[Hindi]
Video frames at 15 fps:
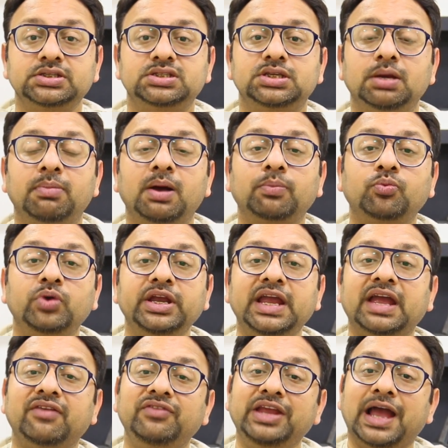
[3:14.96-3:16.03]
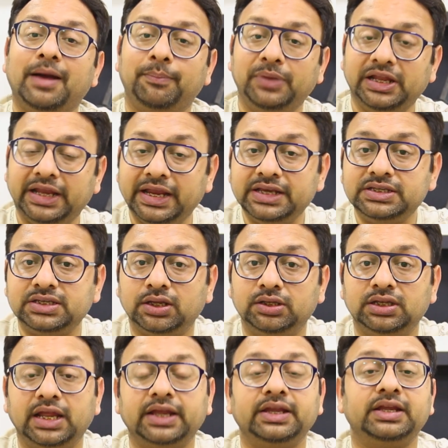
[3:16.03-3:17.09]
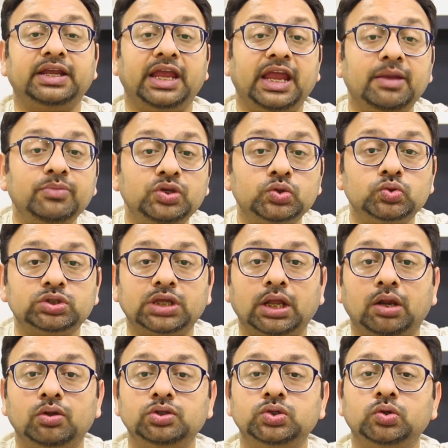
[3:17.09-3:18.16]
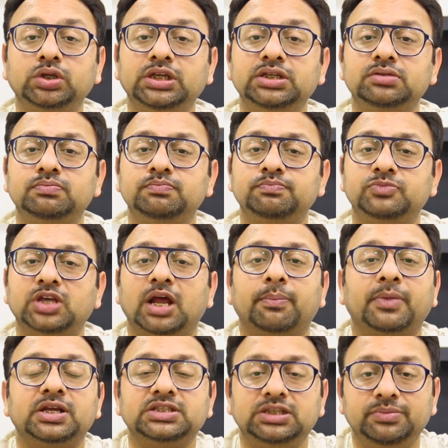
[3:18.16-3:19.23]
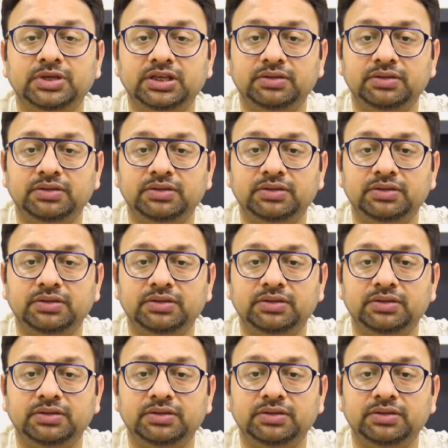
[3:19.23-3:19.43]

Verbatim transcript: जब आप कोई हैवी एप्लीकेशन लाइक गेम यूज़ कर रहे हो जो कि चार पाँच जी